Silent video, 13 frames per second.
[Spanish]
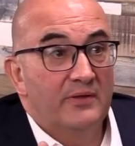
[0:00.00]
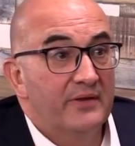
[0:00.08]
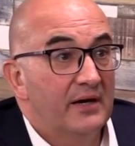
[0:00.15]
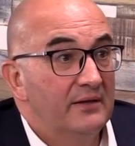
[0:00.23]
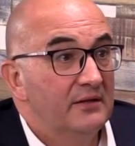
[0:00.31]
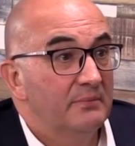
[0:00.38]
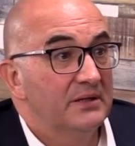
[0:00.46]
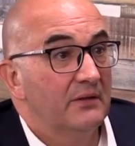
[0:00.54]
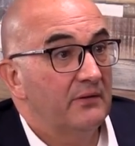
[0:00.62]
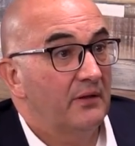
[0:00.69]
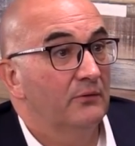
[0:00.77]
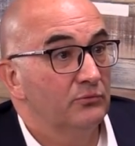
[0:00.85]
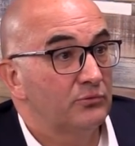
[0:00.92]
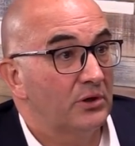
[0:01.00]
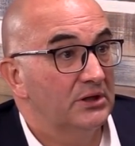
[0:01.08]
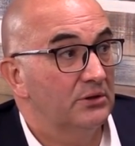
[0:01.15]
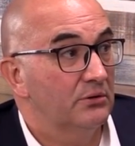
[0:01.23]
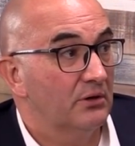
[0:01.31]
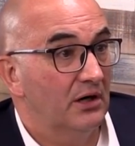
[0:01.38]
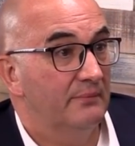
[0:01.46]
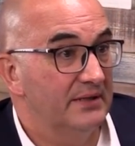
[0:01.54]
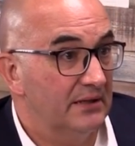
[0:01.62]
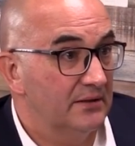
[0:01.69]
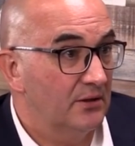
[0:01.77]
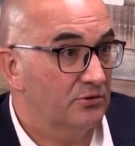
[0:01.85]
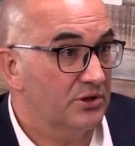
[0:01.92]
va a hacer la independencia de un territorio que la
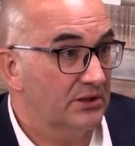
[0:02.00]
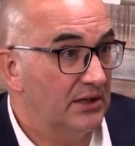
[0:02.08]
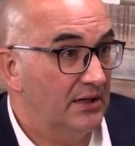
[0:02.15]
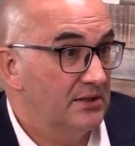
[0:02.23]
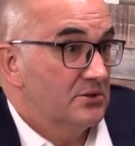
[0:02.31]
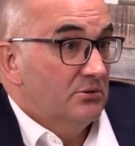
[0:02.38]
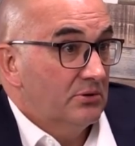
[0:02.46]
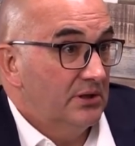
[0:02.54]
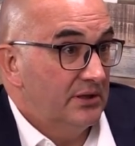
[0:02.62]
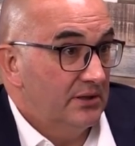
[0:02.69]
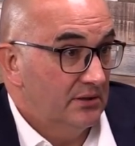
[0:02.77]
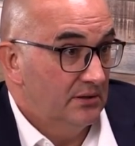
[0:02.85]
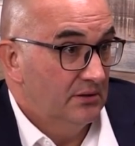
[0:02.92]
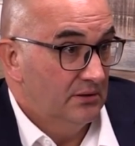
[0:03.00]
mitad de los catalanes no quiere?